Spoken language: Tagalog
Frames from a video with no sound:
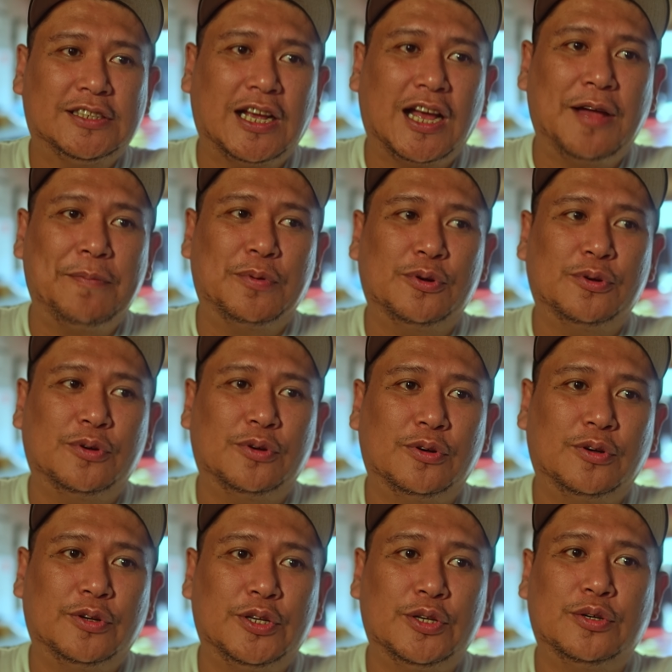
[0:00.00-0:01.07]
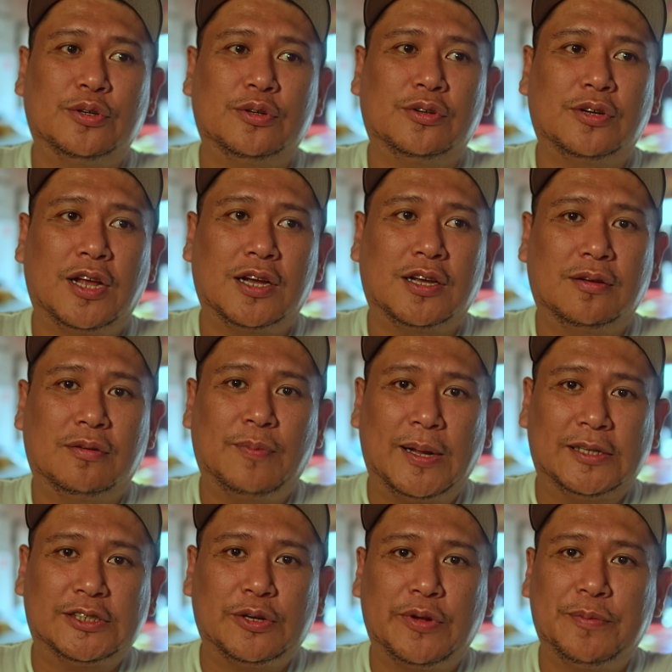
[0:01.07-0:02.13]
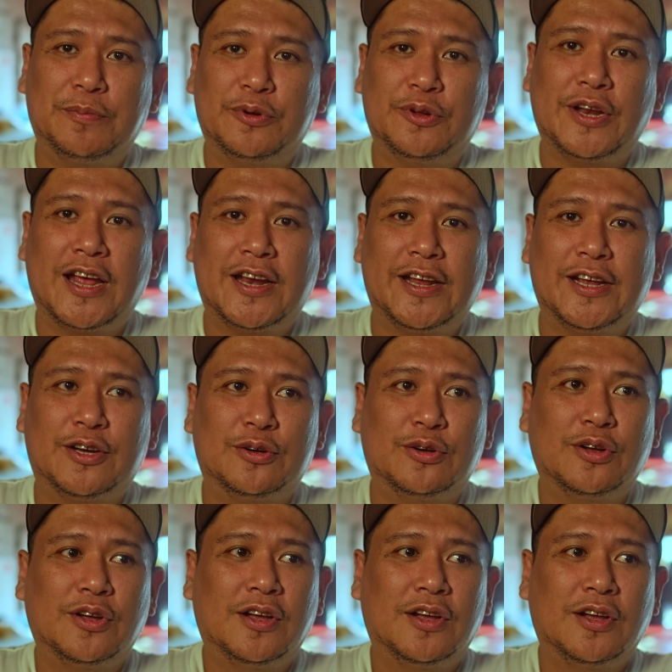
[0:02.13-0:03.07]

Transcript: Saka po, yung nagpasaway po yung nanay ko,